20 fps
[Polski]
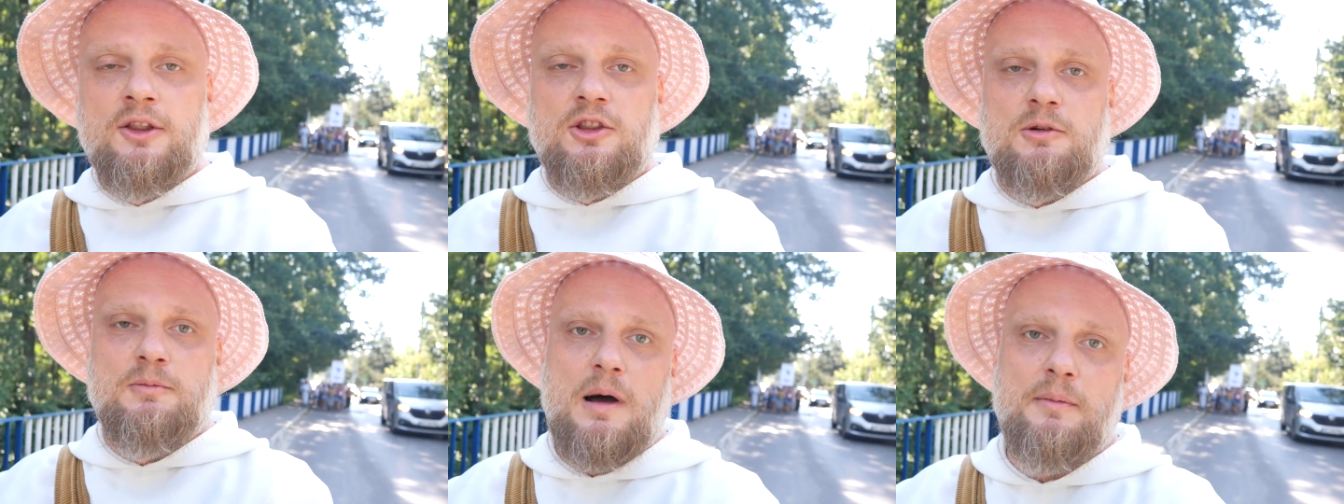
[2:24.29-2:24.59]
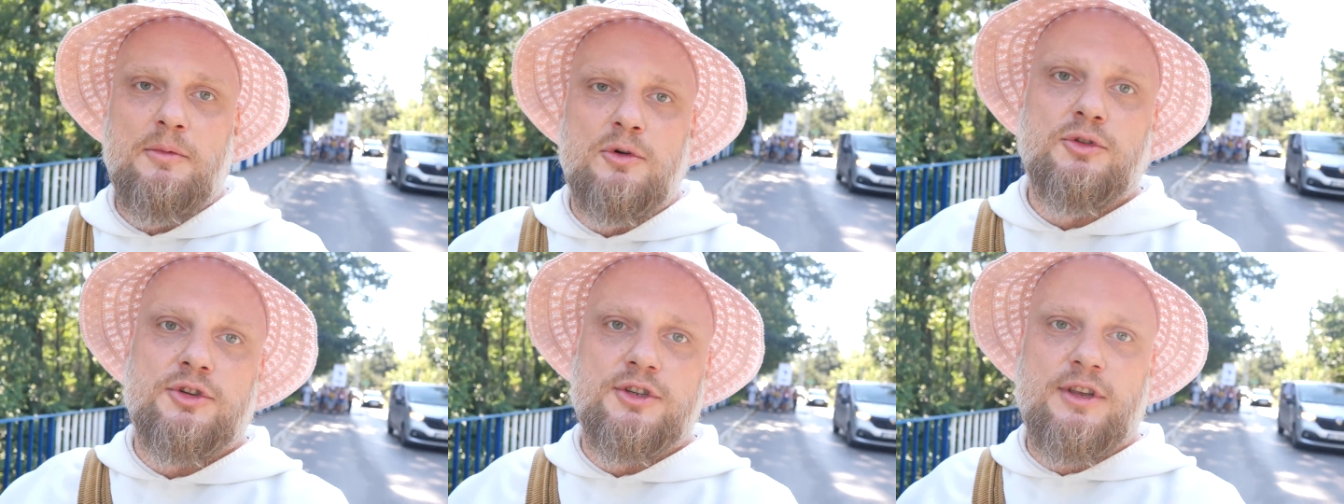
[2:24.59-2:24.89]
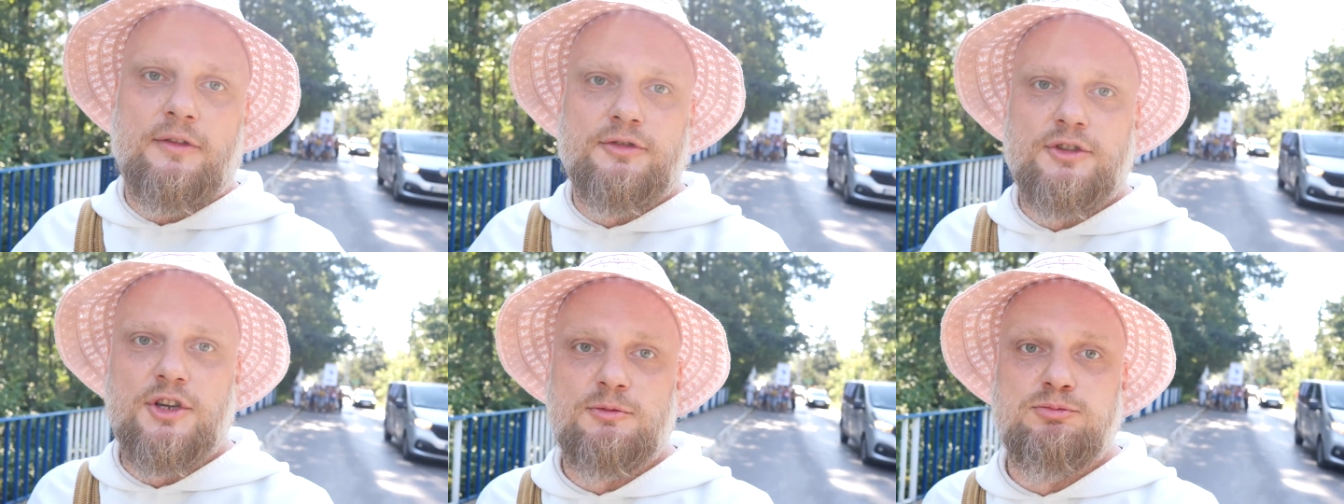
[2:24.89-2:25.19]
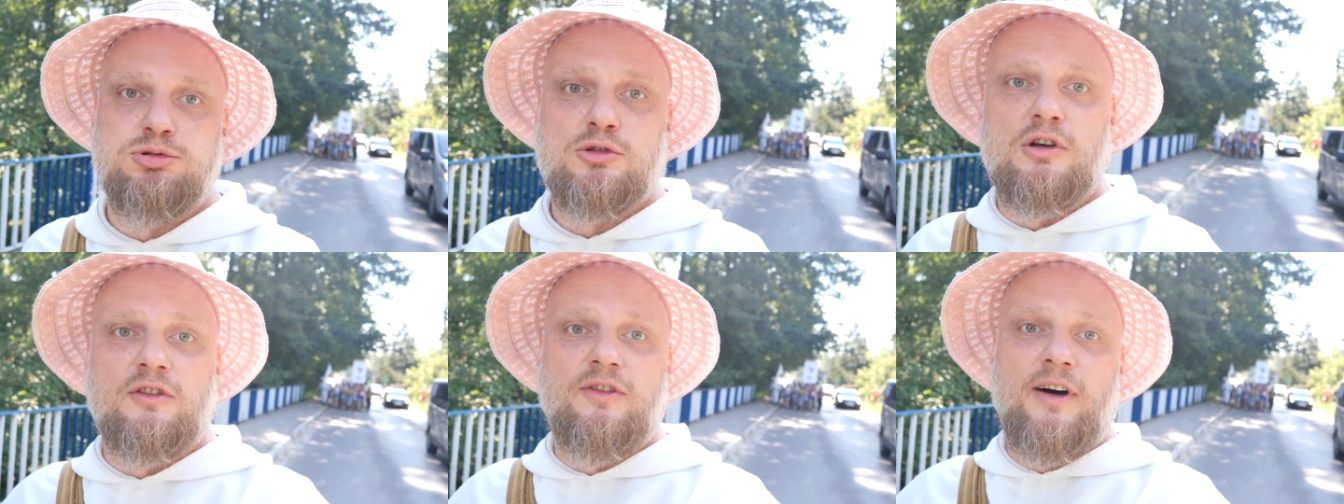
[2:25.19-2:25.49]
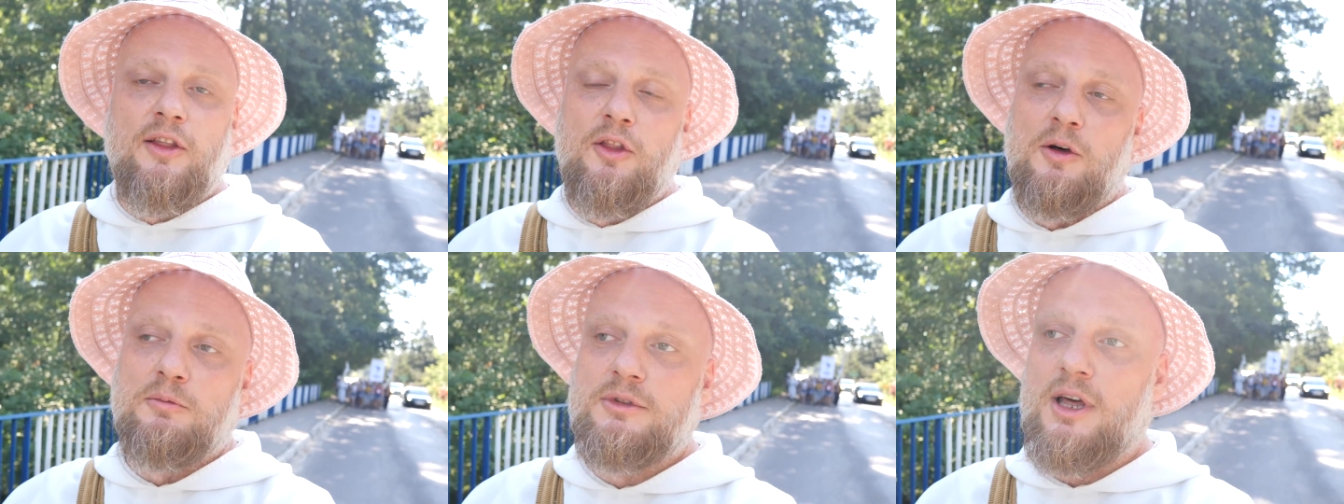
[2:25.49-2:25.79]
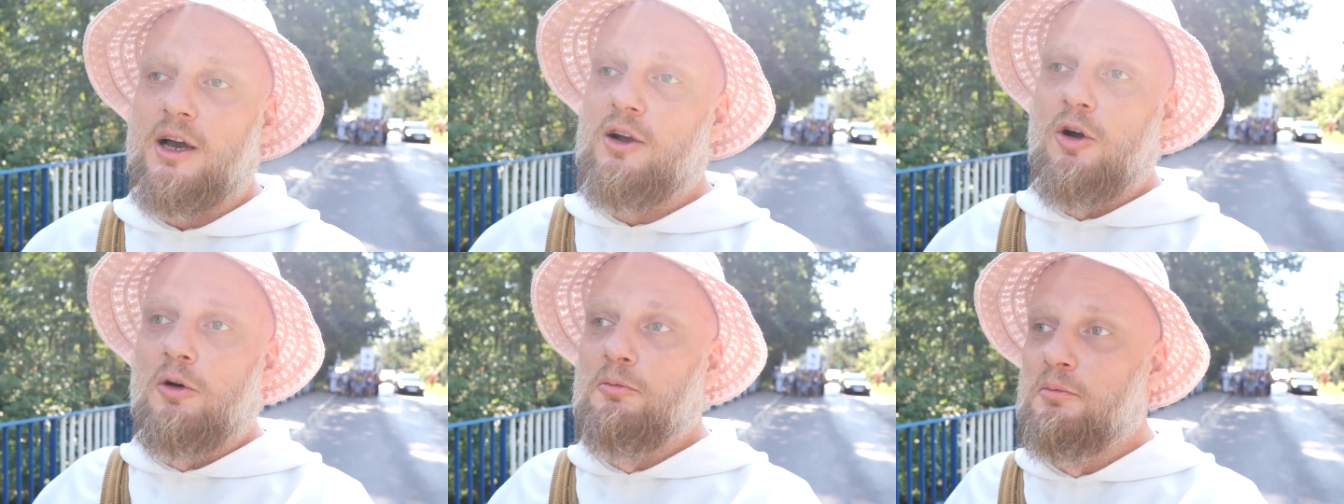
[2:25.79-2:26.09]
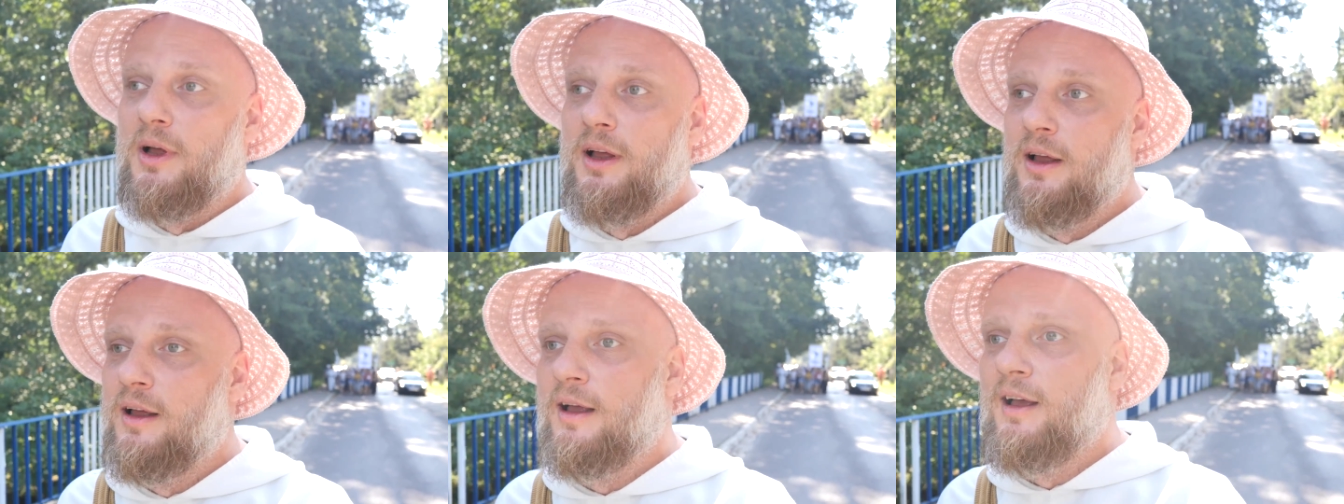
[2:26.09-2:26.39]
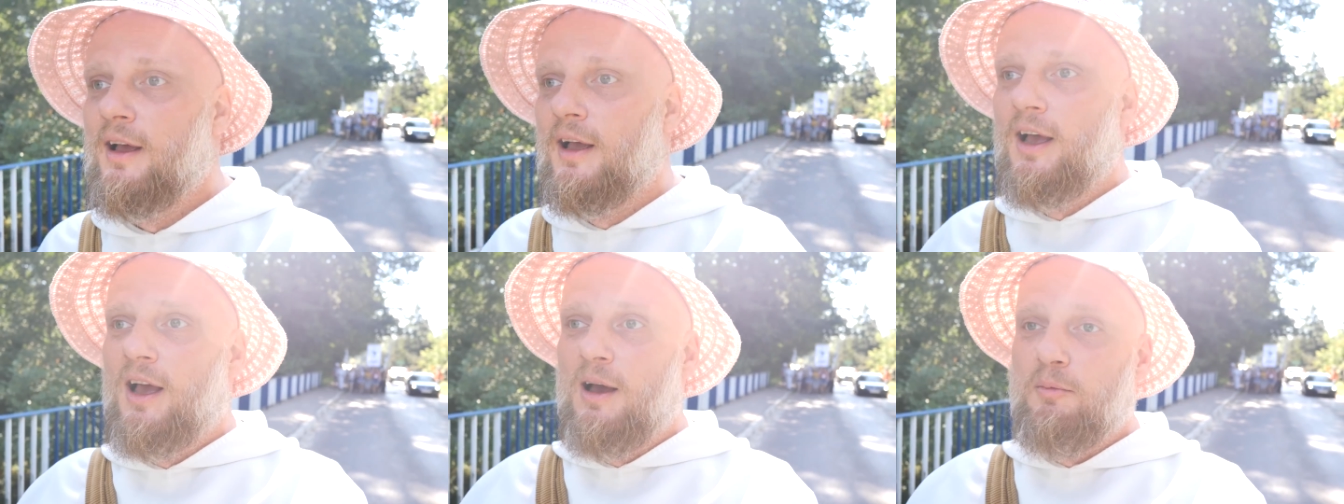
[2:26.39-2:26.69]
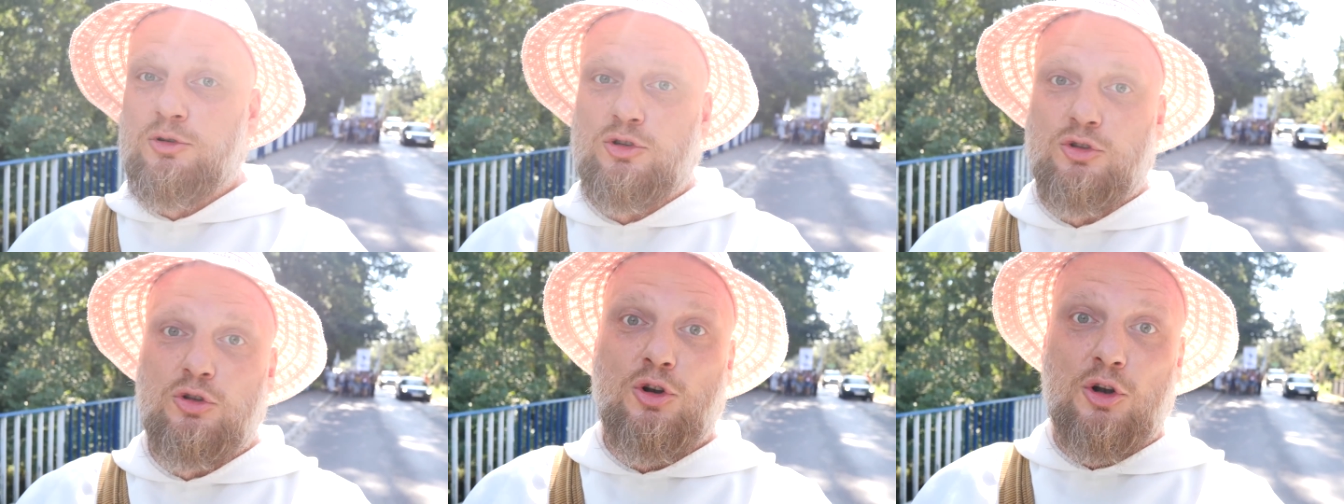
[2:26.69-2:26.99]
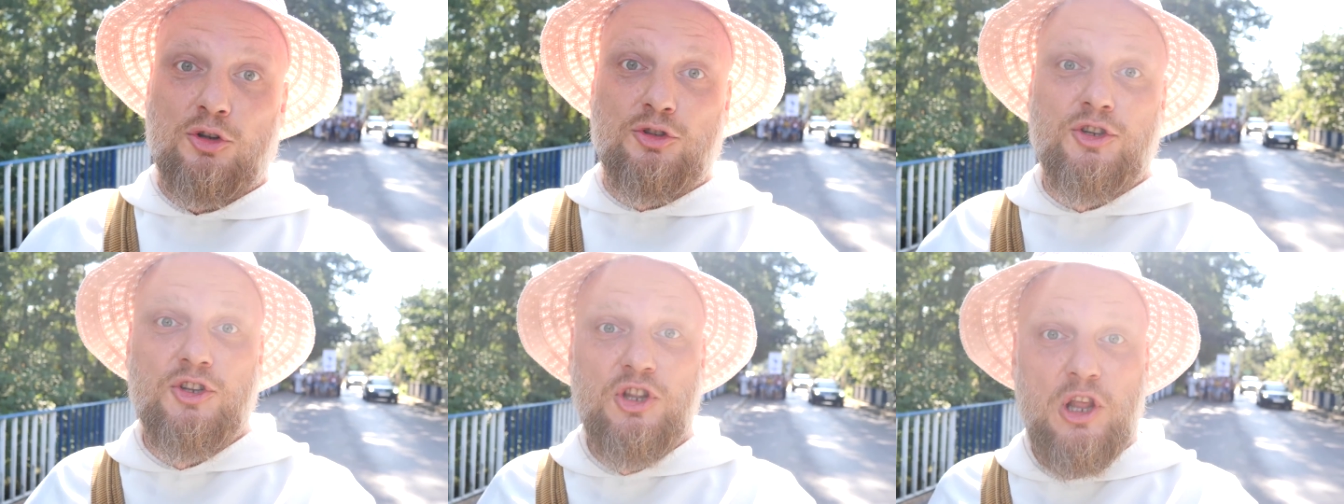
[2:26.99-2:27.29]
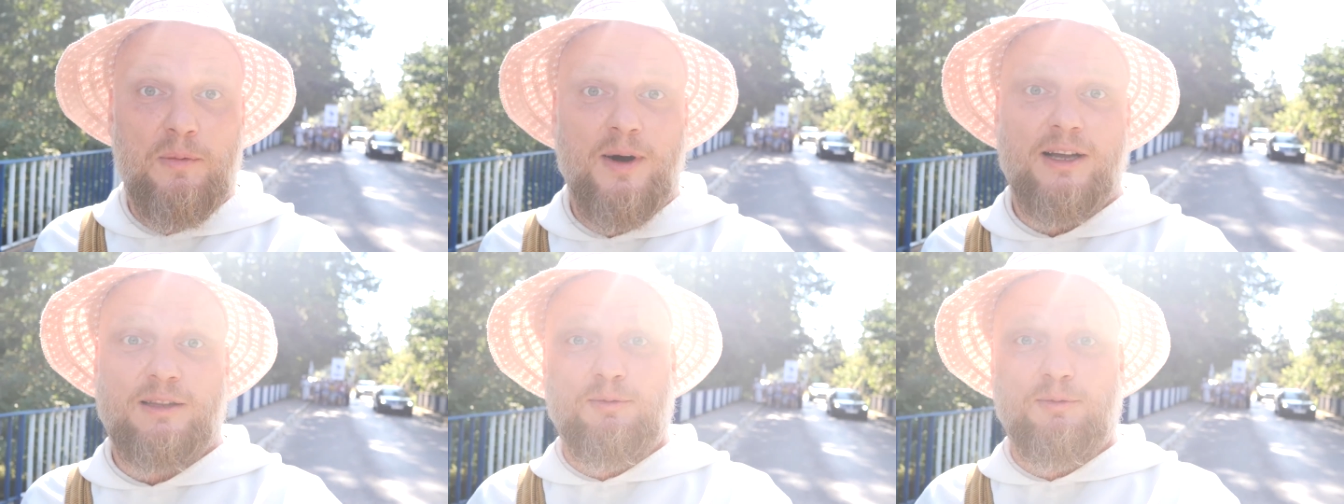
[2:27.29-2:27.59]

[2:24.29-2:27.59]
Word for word: to mamy już zawsze zbudowaną taką po prostu rodzinną